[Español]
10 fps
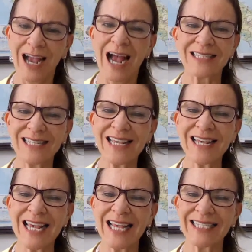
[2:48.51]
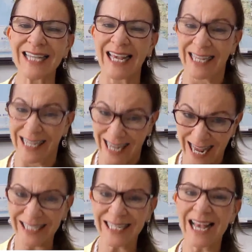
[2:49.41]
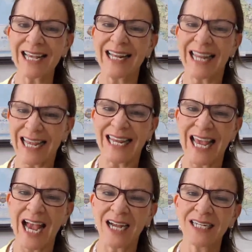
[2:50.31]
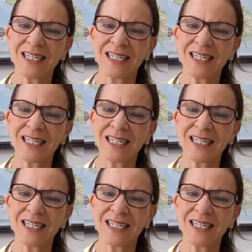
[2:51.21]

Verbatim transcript: Así es que en esa línea